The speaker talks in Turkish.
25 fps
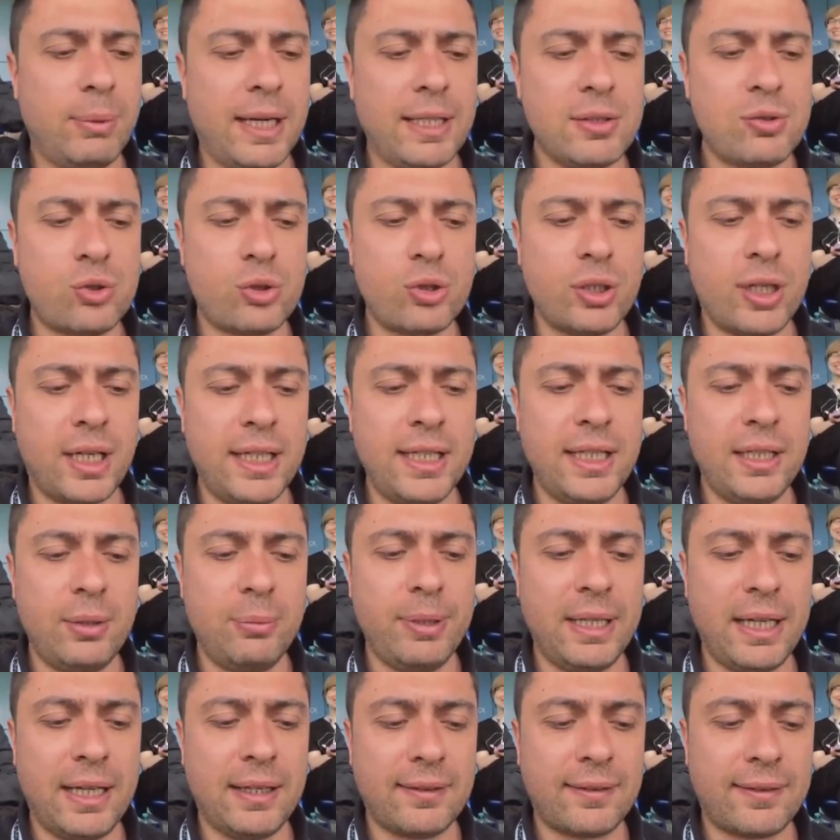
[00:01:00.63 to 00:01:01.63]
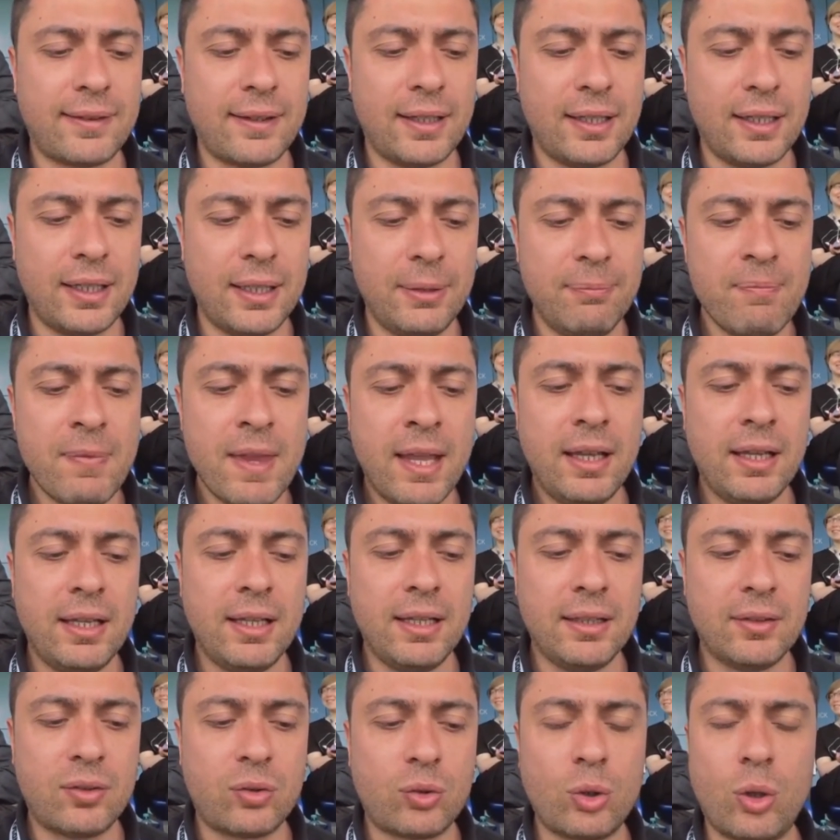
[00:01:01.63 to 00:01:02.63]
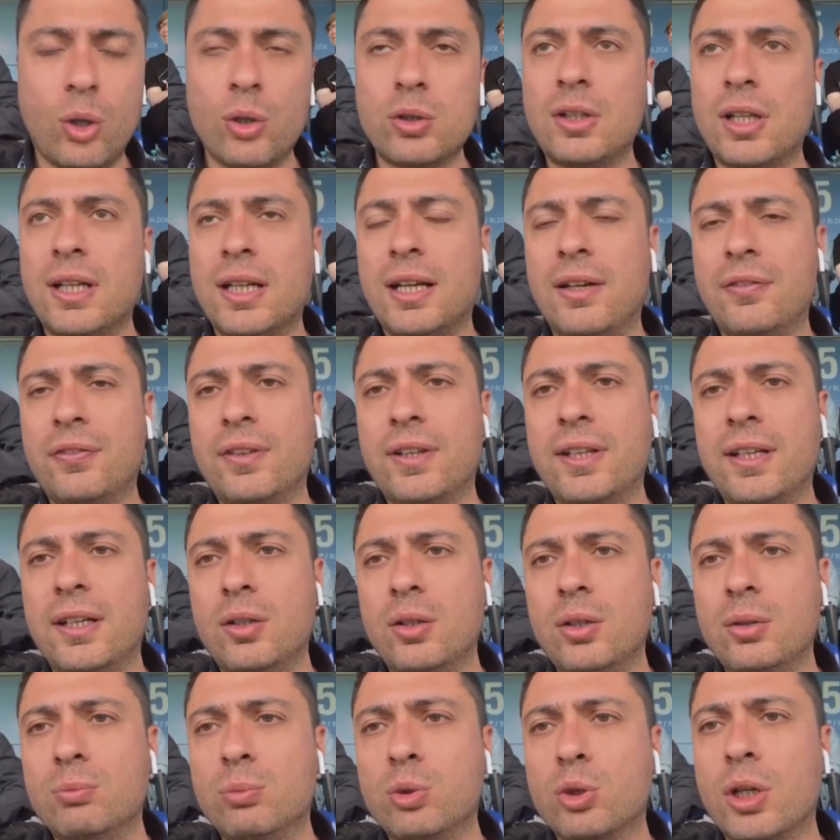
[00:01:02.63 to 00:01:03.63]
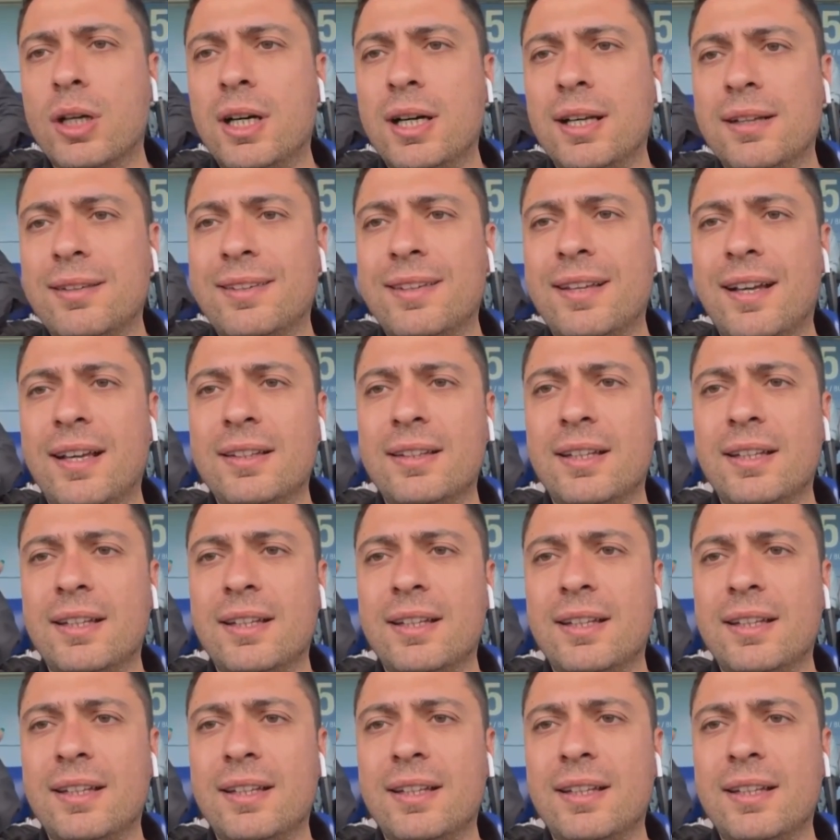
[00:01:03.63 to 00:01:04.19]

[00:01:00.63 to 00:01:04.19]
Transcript: Batshuayi biraz daha e, sol tarafta, Burak sağ